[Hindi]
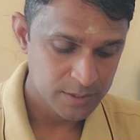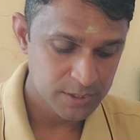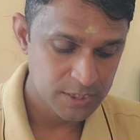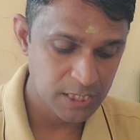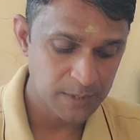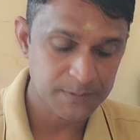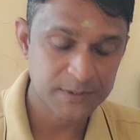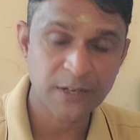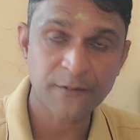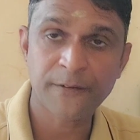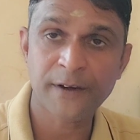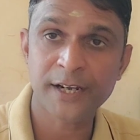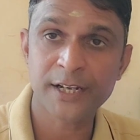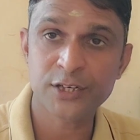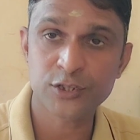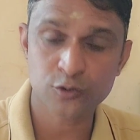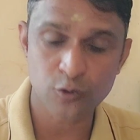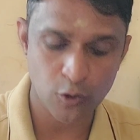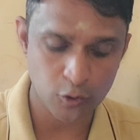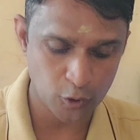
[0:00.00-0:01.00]
जीप
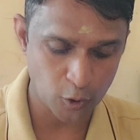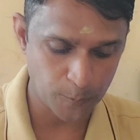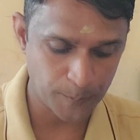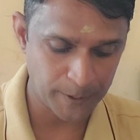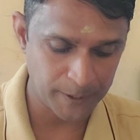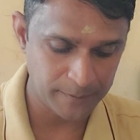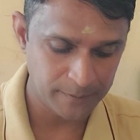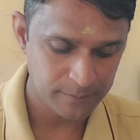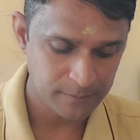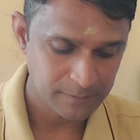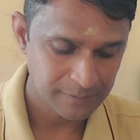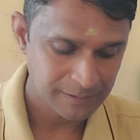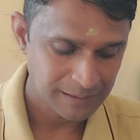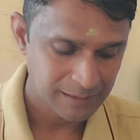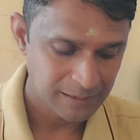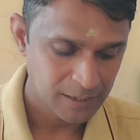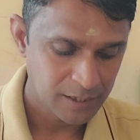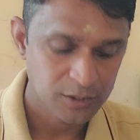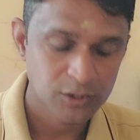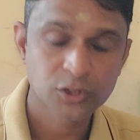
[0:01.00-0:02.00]
सफारी इज नॉट ओपन
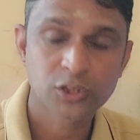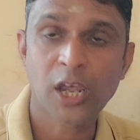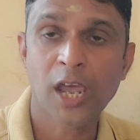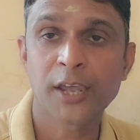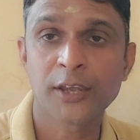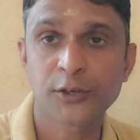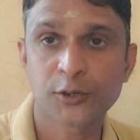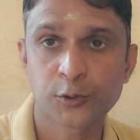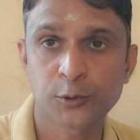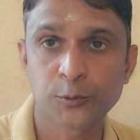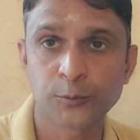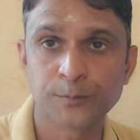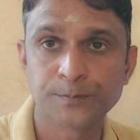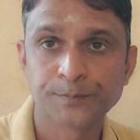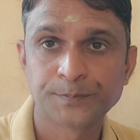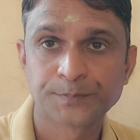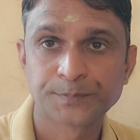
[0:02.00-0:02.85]
थैंक यू